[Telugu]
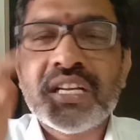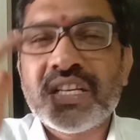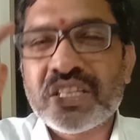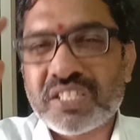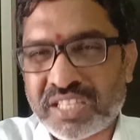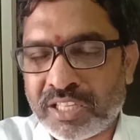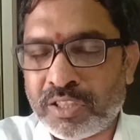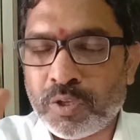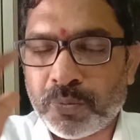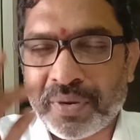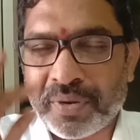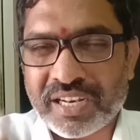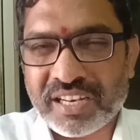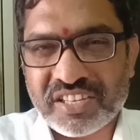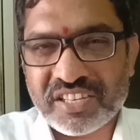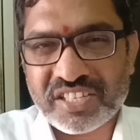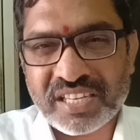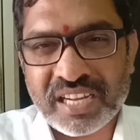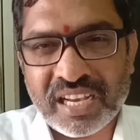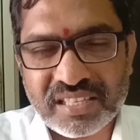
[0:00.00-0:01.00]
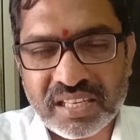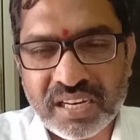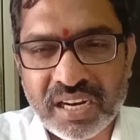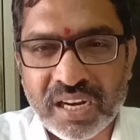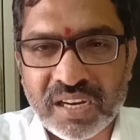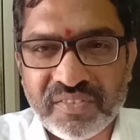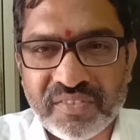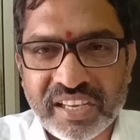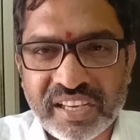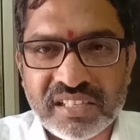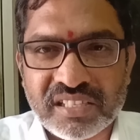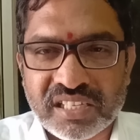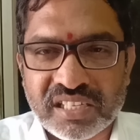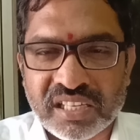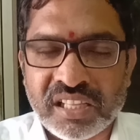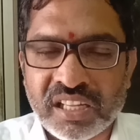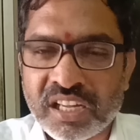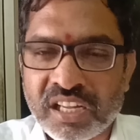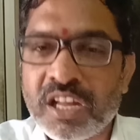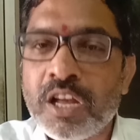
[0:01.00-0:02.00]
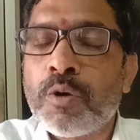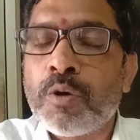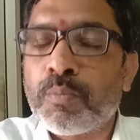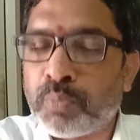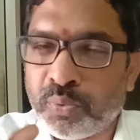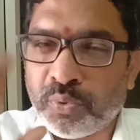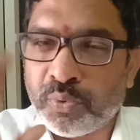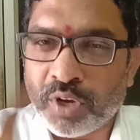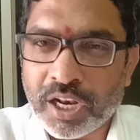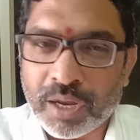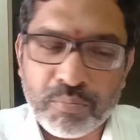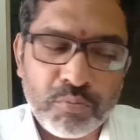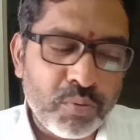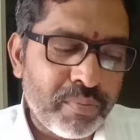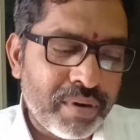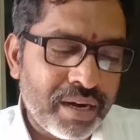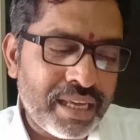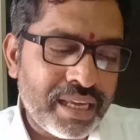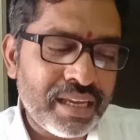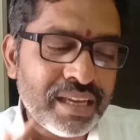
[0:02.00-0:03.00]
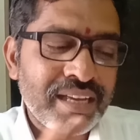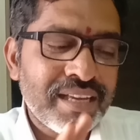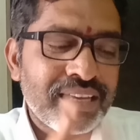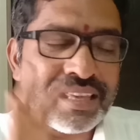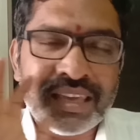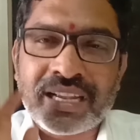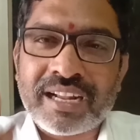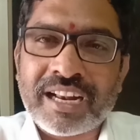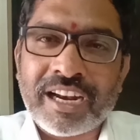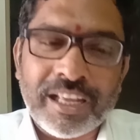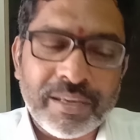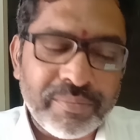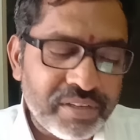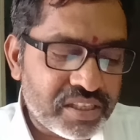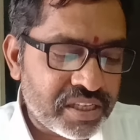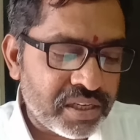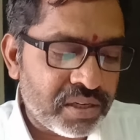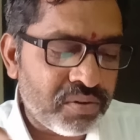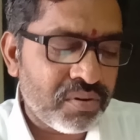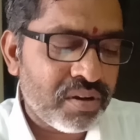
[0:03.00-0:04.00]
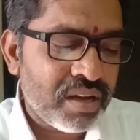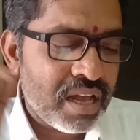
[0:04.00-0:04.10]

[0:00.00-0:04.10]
చందుపట్ల శాసనాన్ని వేయించింది పువ్వుల ముమ్మడి ఇక్కడేమిచ్చాడు